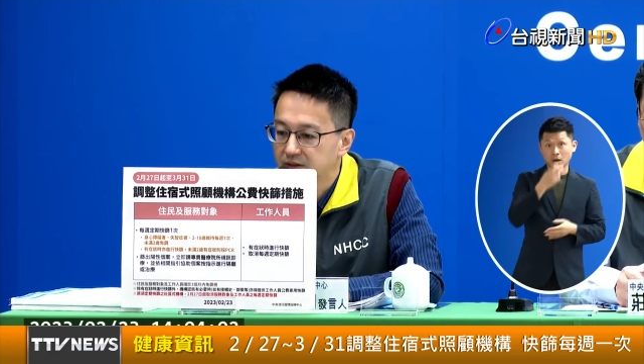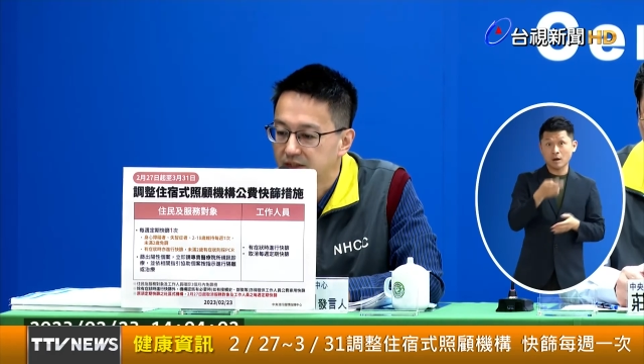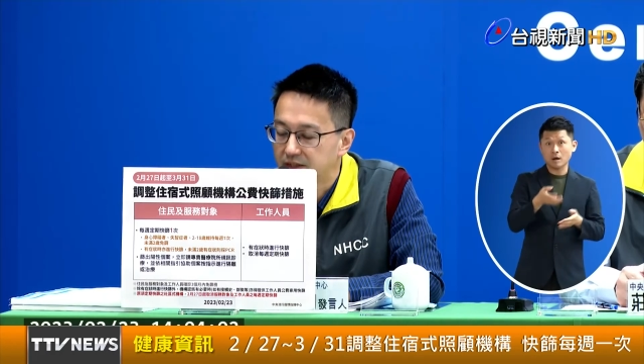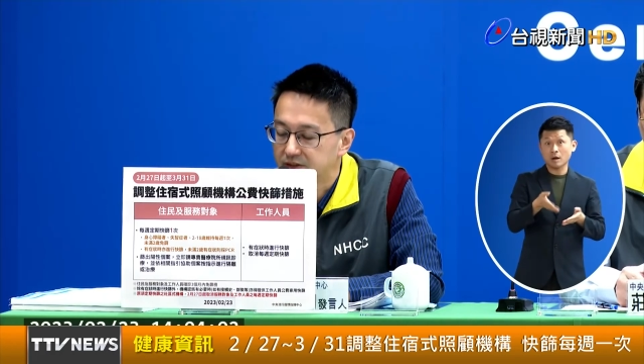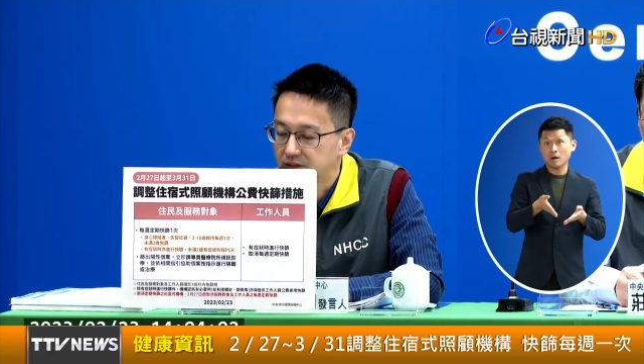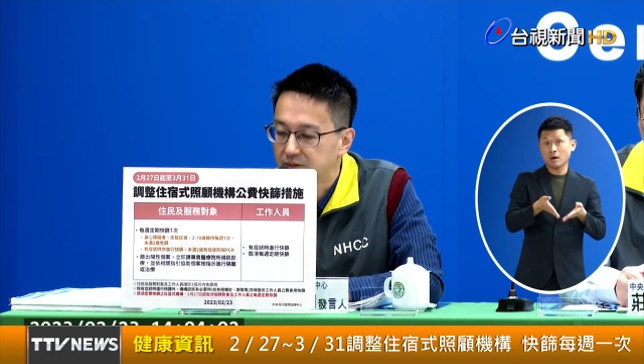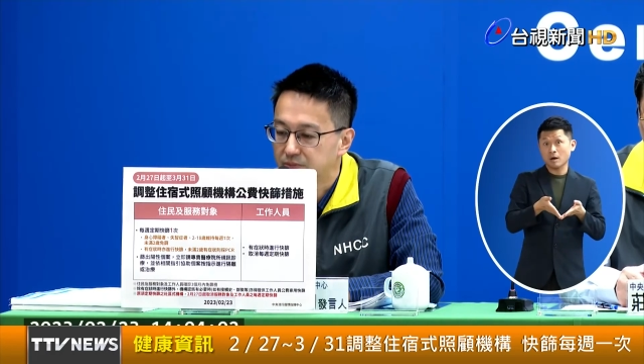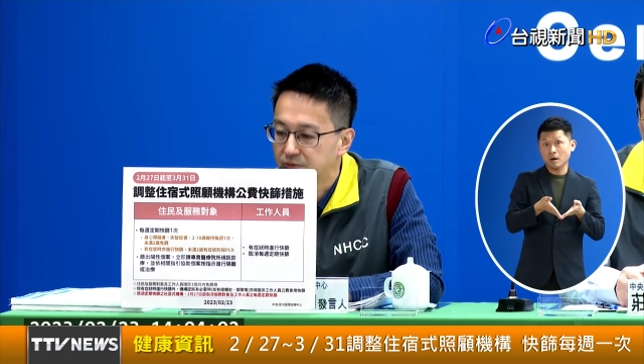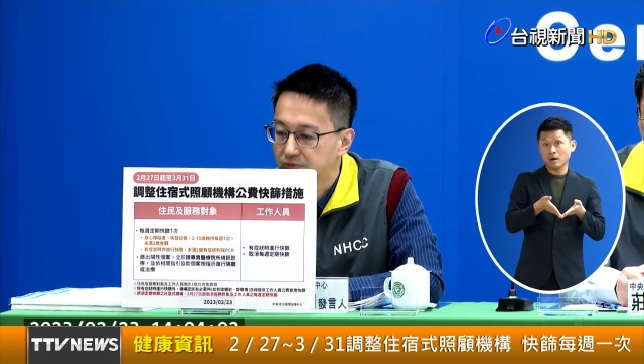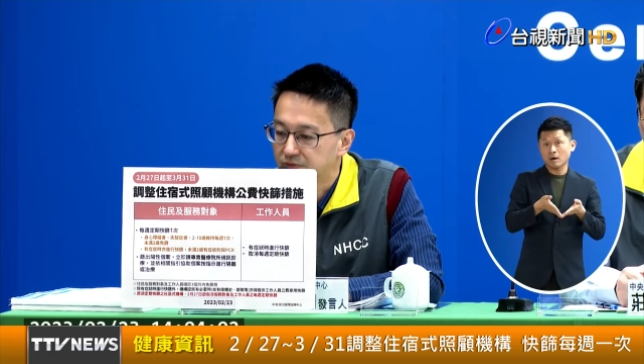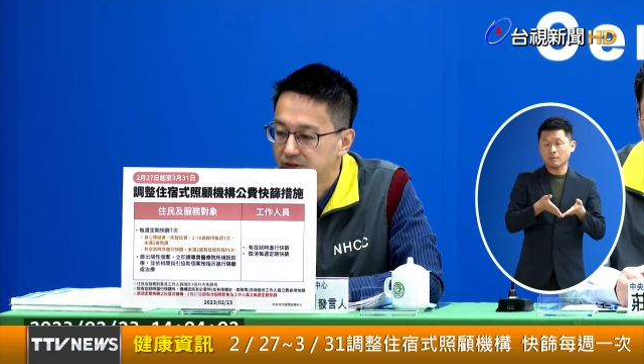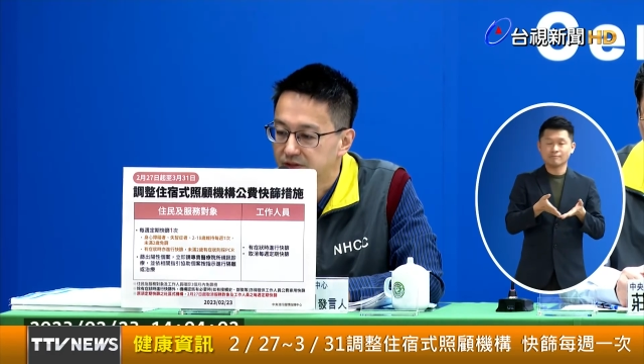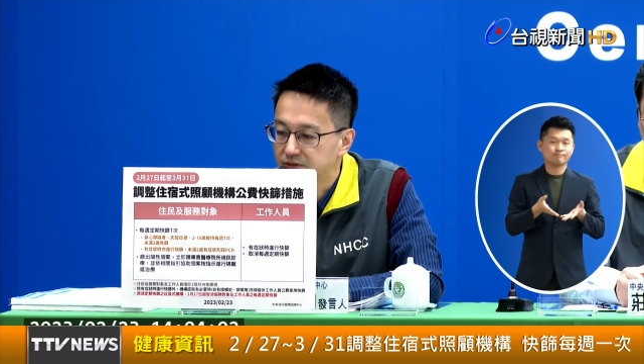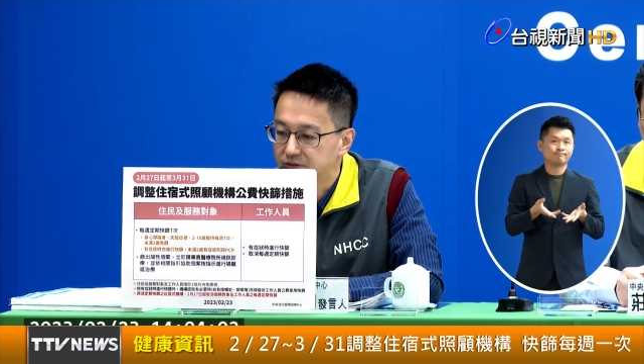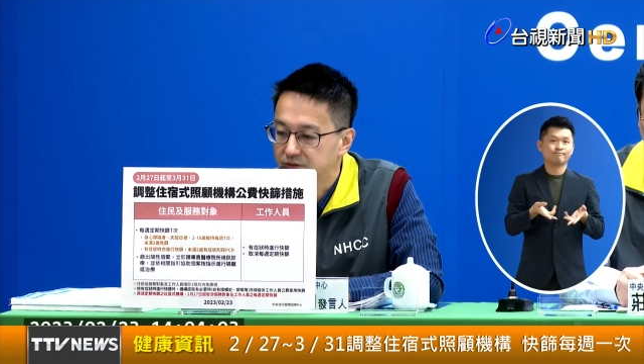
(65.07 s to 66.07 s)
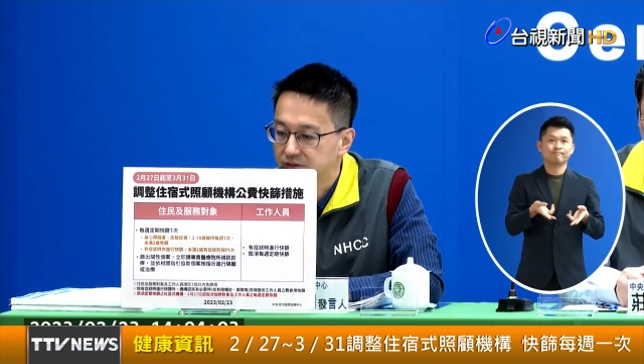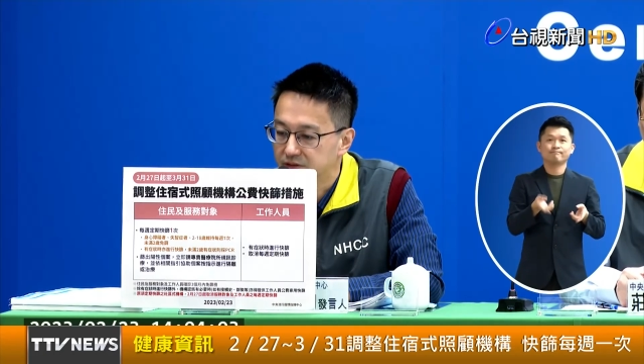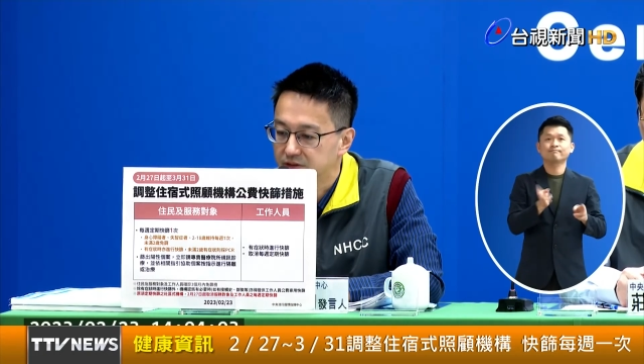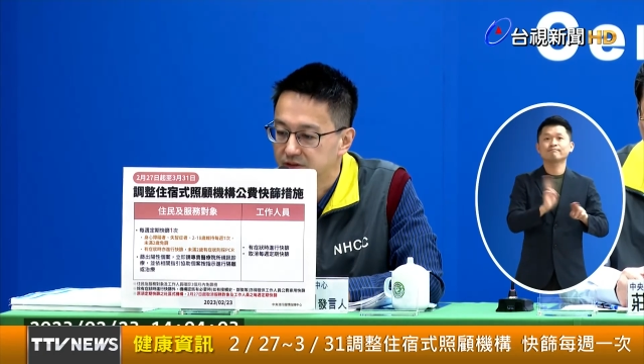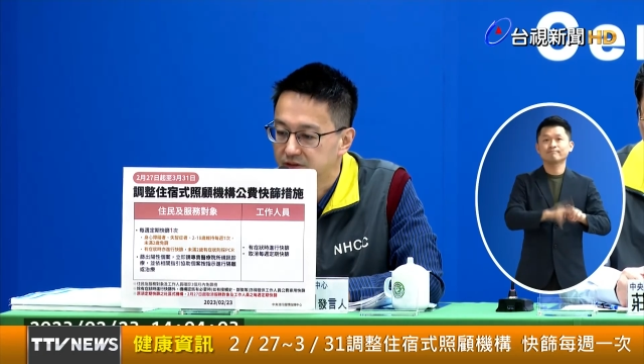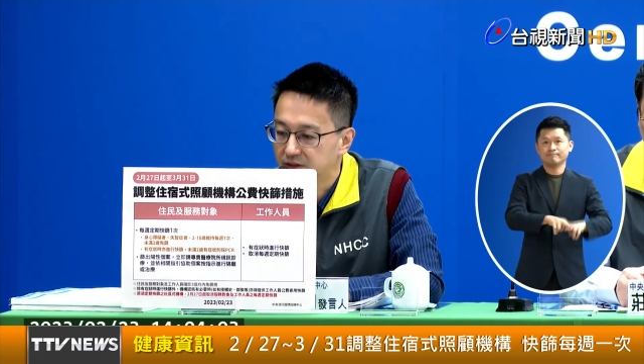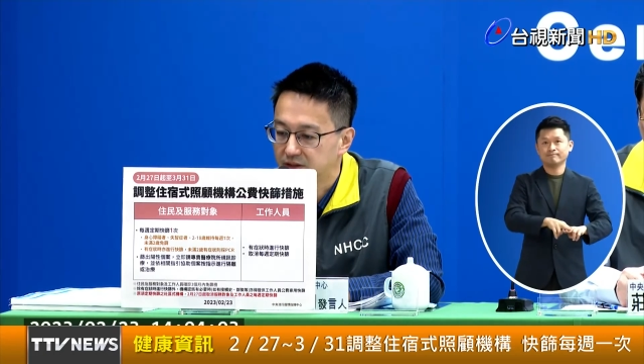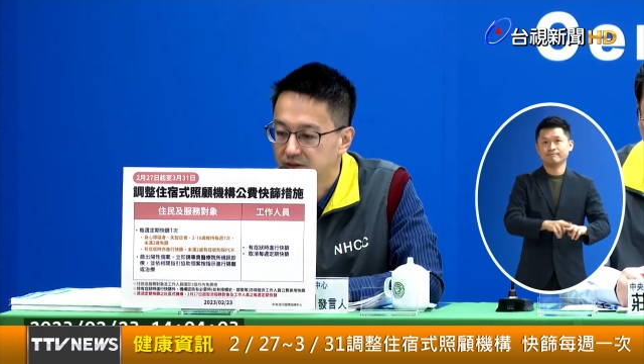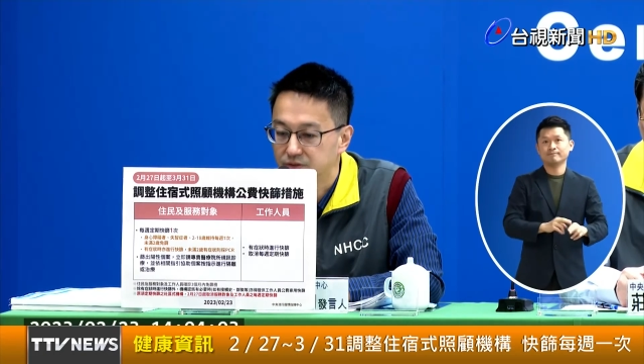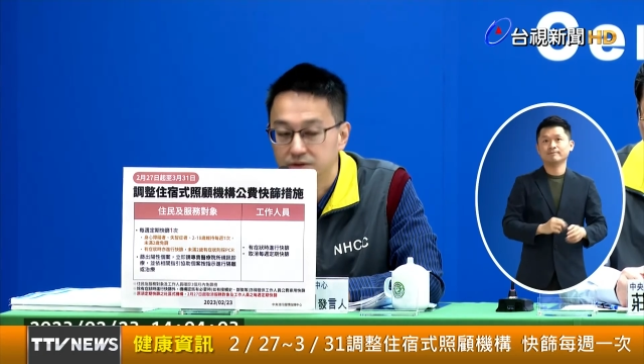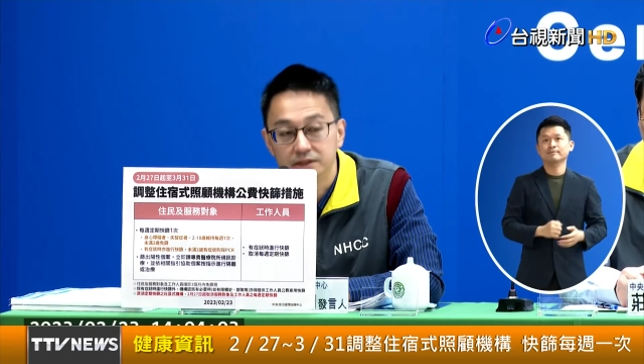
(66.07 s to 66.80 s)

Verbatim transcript: 那这个部分就是呃，